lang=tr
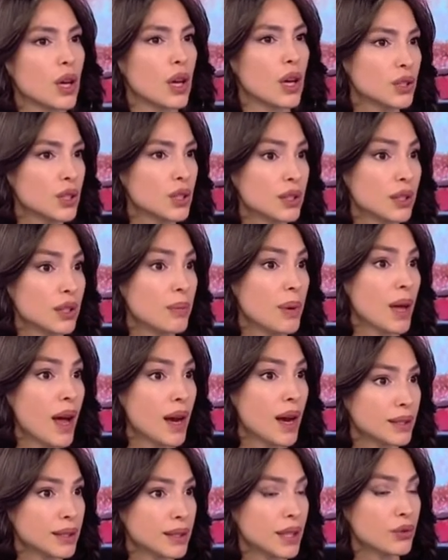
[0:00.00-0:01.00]
Ancak tabii
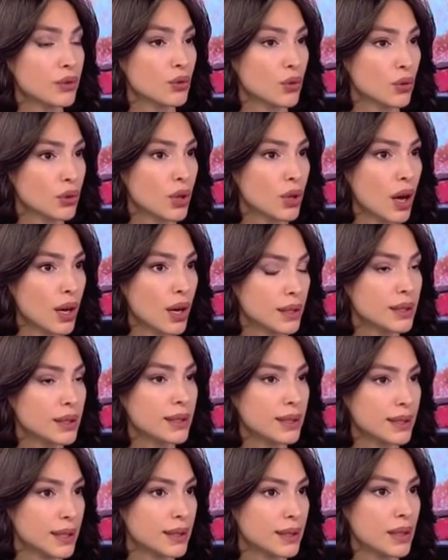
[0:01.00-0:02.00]
her sektörde aynı
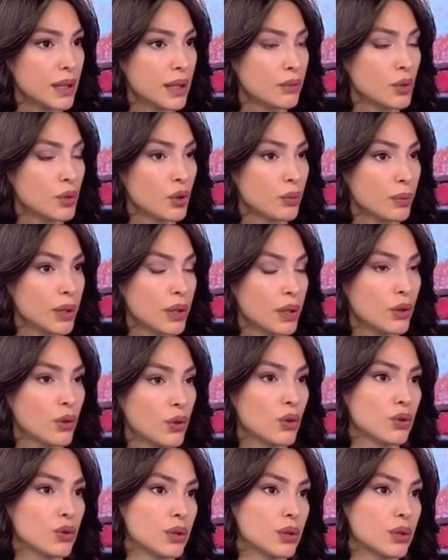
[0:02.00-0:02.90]
hissedilemeyebiliyor.